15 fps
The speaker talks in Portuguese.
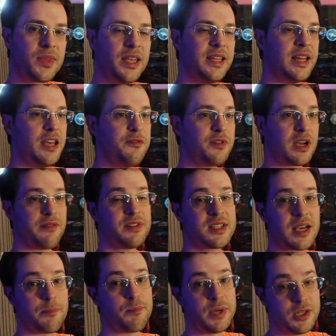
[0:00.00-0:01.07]
E daí ficava
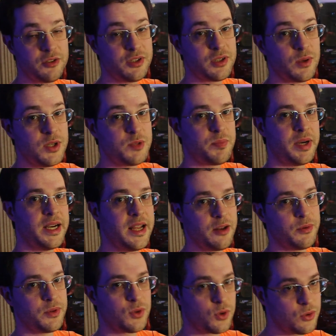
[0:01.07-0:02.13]
escapando, então eles
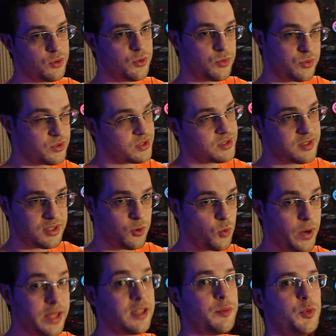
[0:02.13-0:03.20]
perderam em torno de uns
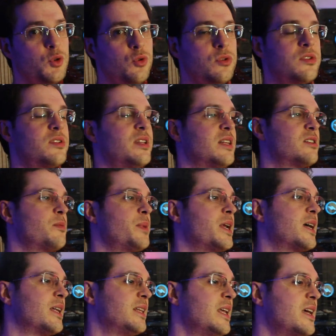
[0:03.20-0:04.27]
50 minutos nessa
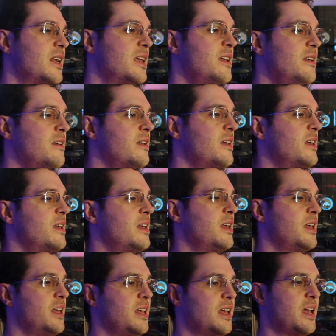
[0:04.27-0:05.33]
brincadeira aí.
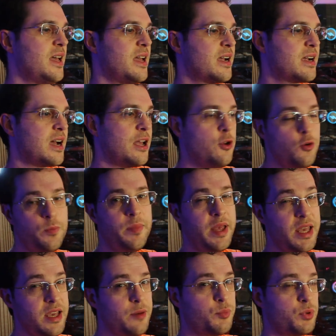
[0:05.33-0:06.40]
É, caiu
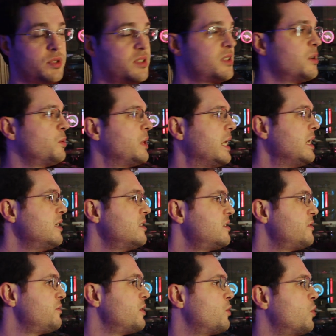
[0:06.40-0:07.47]
bem a posição
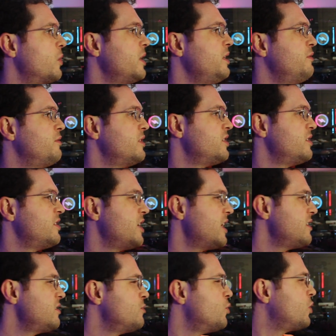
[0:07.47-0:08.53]
deles, ficou em
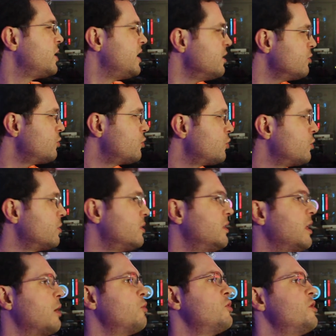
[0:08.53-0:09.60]
25
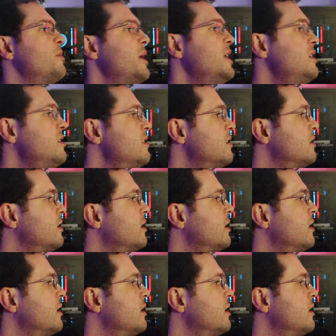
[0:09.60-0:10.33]
na Ultimate.